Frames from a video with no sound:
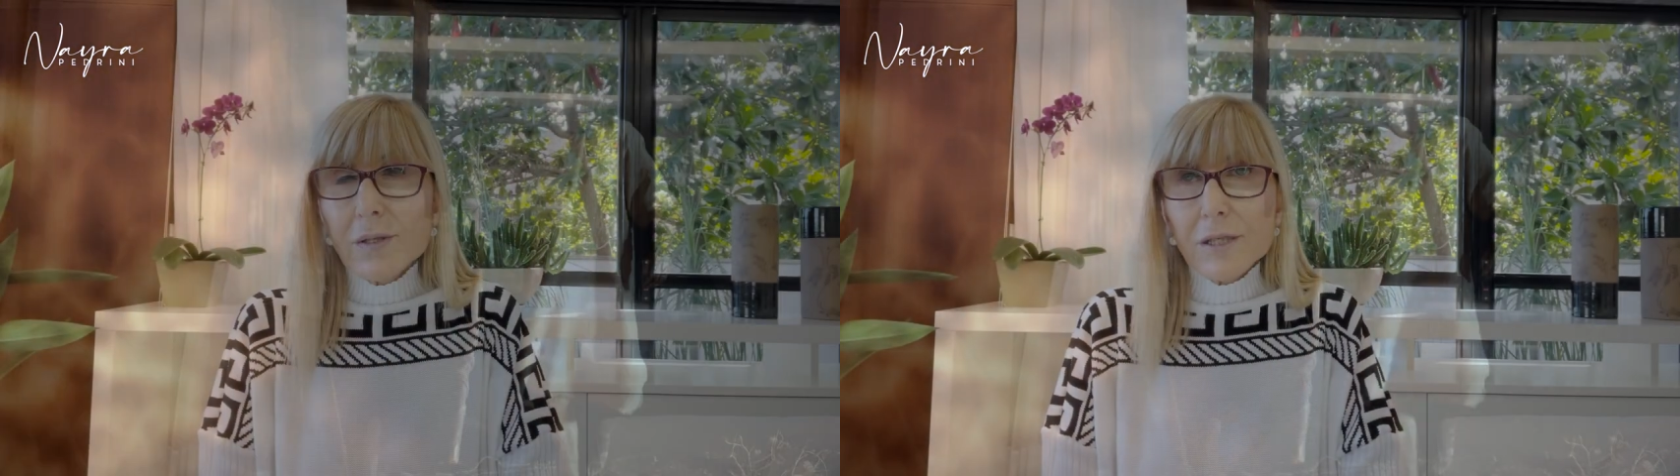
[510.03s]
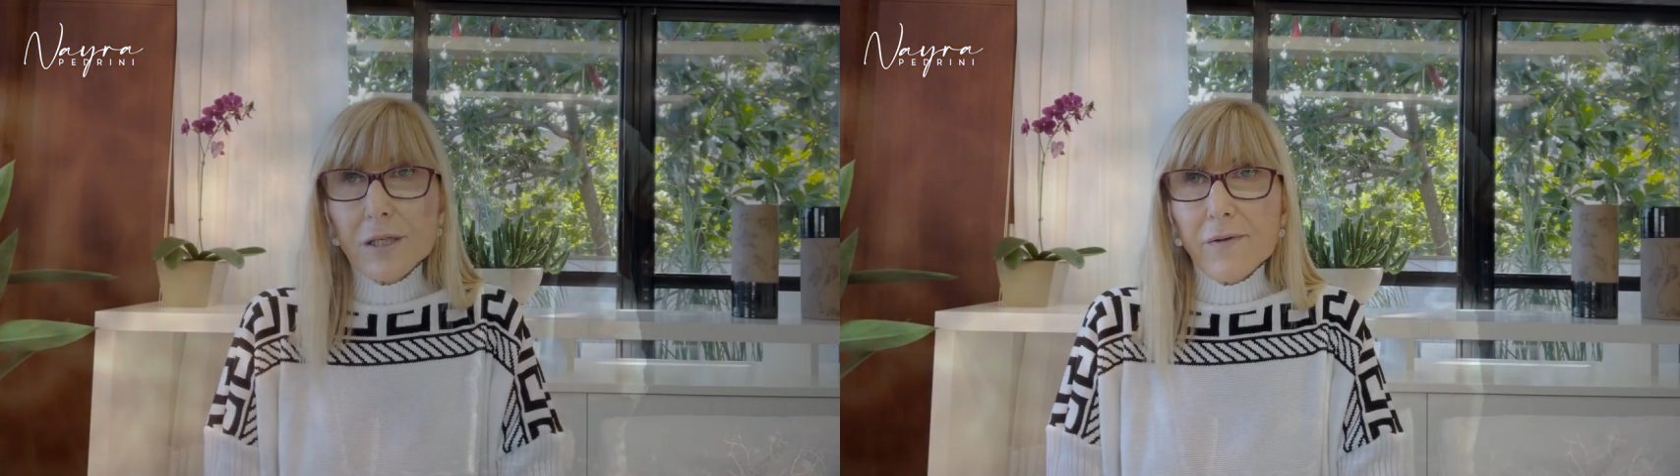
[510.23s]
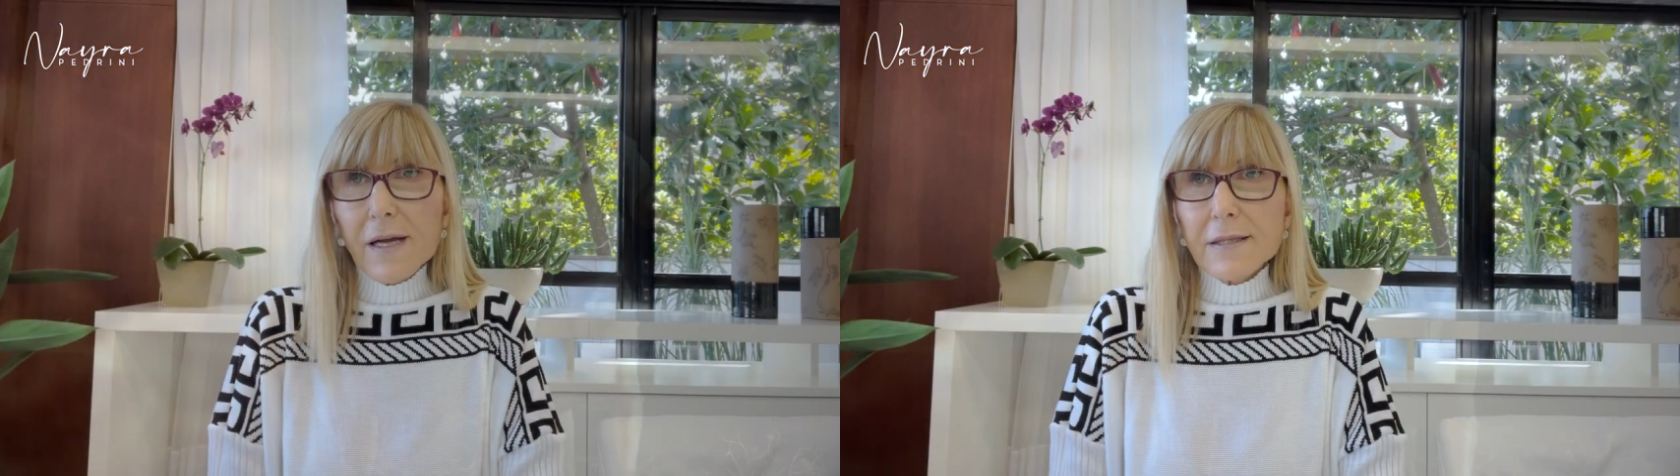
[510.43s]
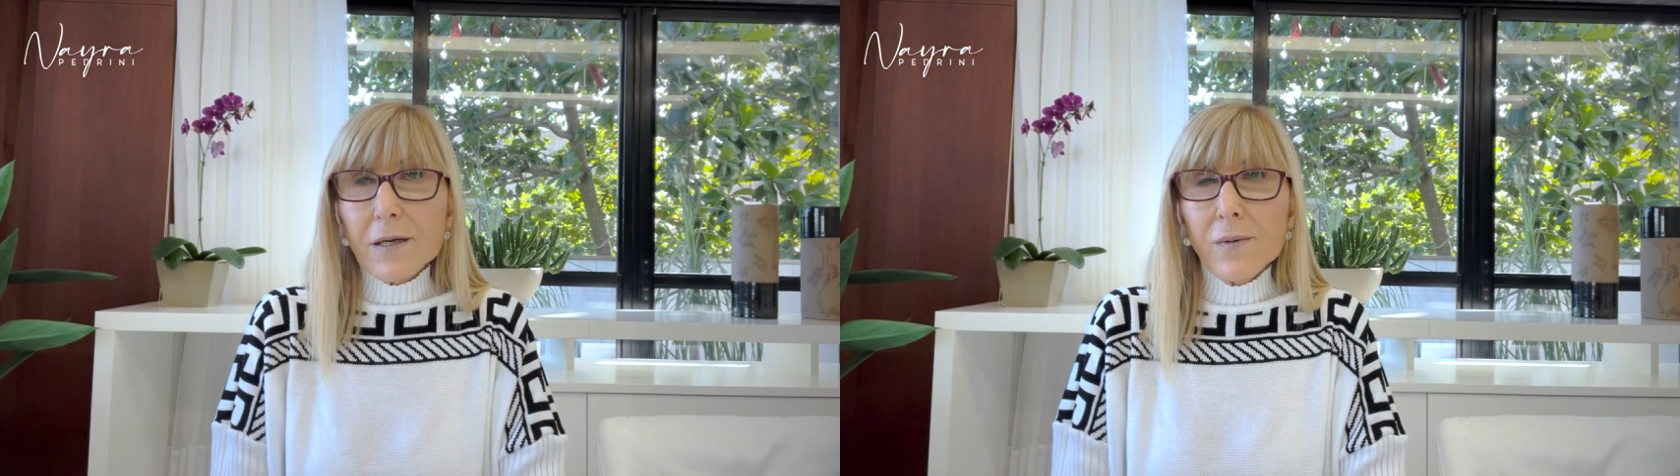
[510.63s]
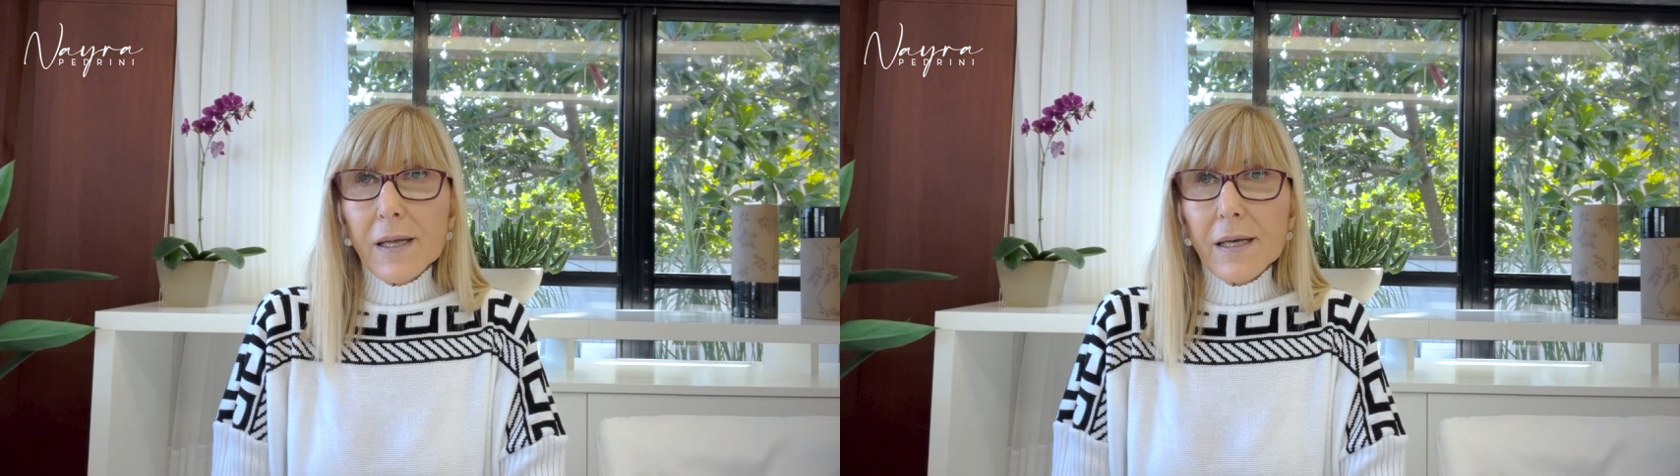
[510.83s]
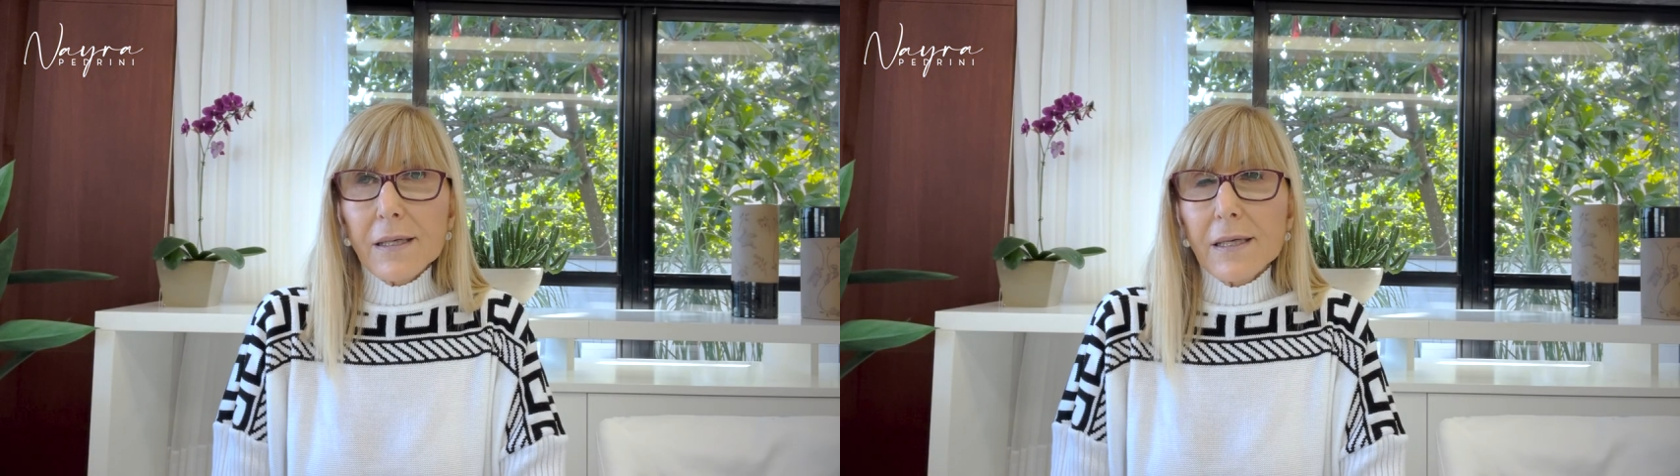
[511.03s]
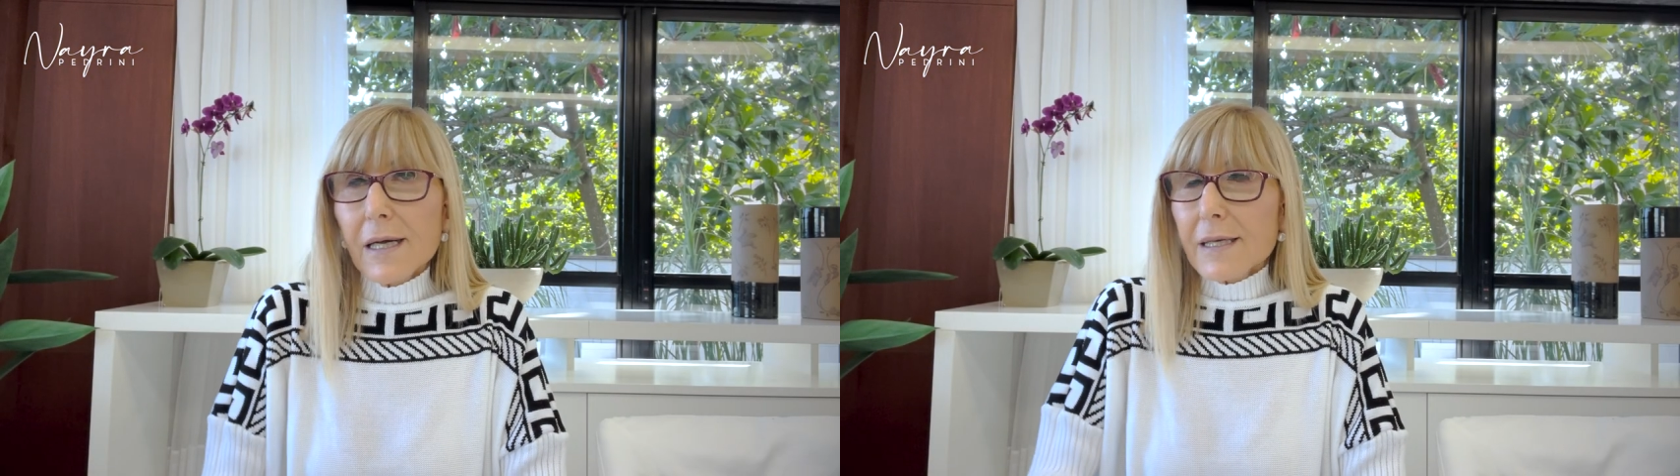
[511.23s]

estivesse com ele,